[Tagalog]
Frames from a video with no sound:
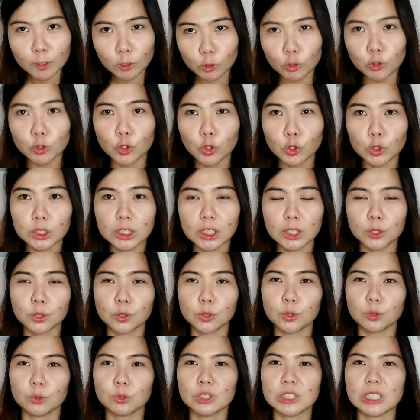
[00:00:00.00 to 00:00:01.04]
tutok na
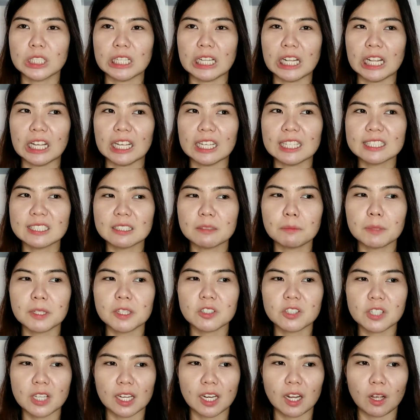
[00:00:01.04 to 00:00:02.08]
tutok sila kasi
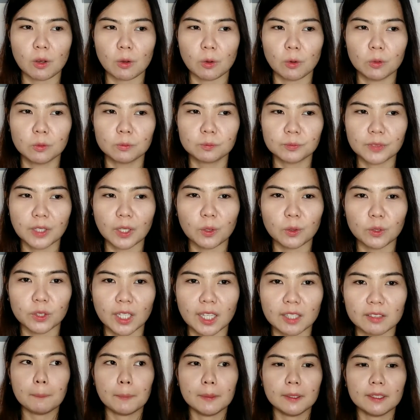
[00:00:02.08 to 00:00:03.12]
minsan ako, ako
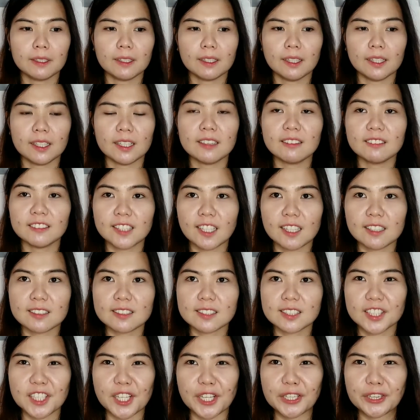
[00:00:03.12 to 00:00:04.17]
din, pagka
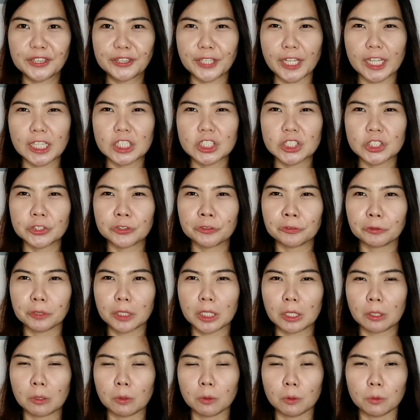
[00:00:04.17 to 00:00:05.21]
intense na intense yung
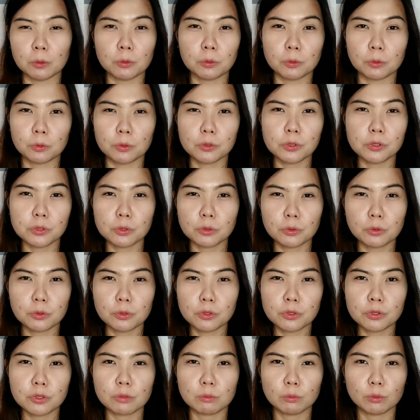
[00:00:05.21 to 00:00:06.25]
laro, kung gustong
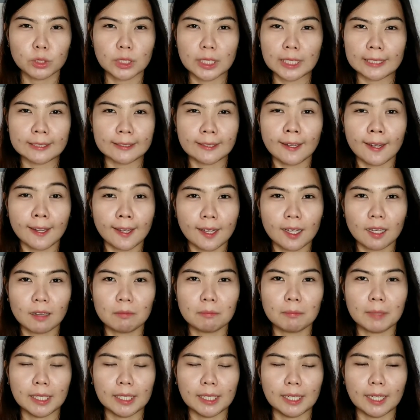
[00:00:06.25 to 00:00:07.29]
gusto mo na talagang
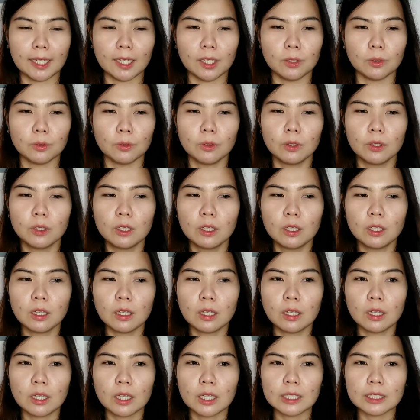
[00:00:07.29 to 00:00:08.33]
manalo,
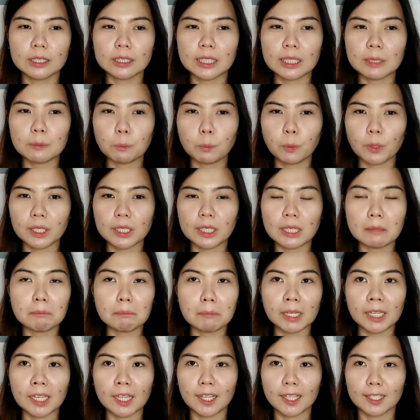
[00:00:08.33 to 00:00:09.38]
hindi
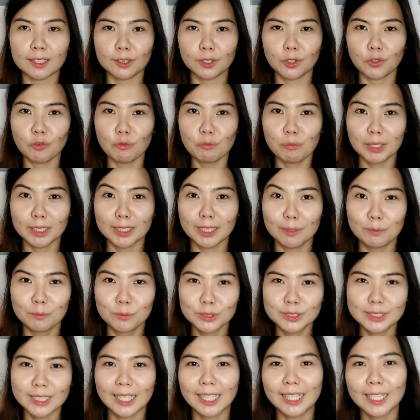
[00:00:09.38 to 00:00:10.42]
pwedeng malingat yung mata
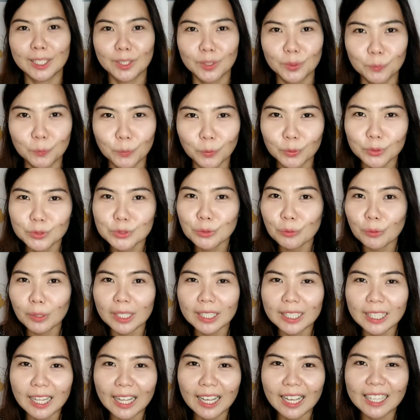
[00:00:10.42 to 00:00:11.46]
mo sa hero mo. So,
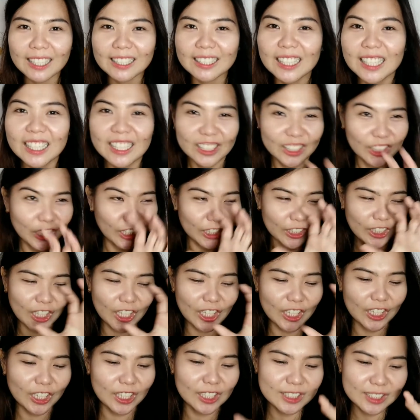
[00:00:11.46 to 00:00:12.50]
kailangan
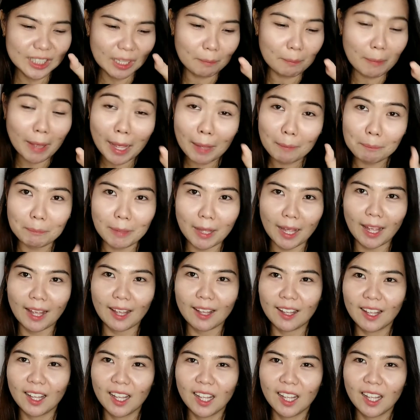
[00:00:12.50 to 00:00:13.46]
nakatingin ka sa mapa,